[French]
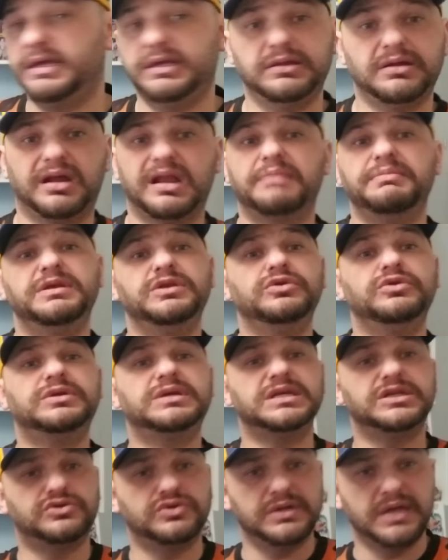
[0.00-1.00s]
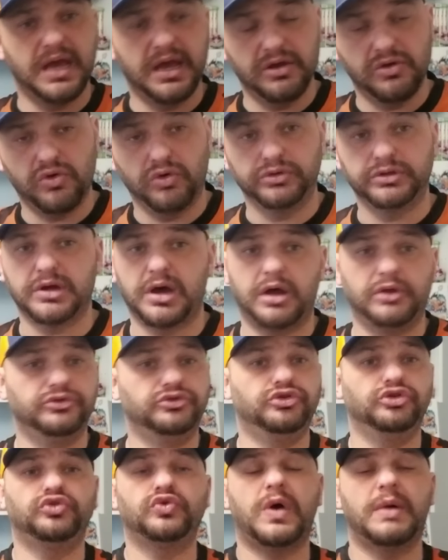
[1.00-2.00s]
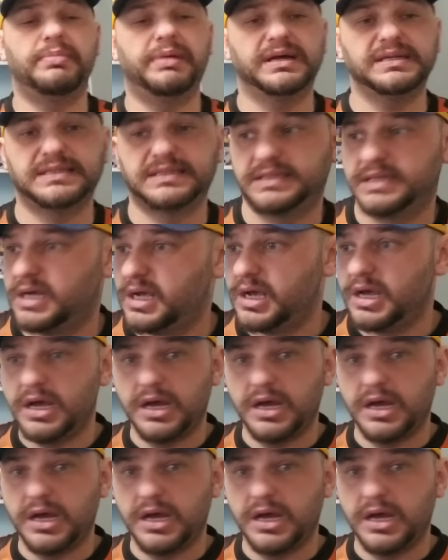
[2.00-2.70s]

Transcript: Et dans la minute qui suit, il y a un contre en deux-trois passes.